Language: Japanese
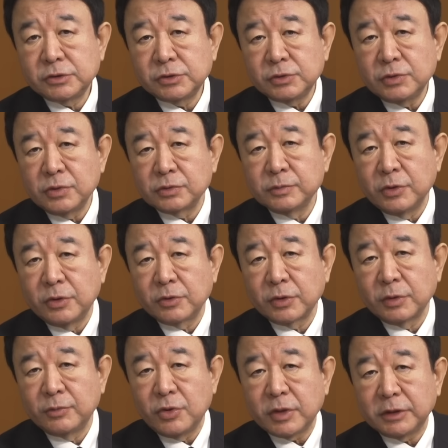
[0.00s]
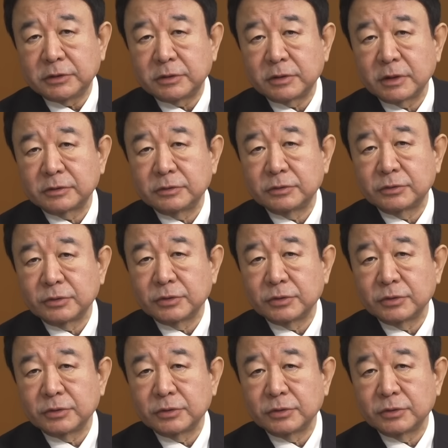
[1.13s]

中国もこれ儲かってるかというと、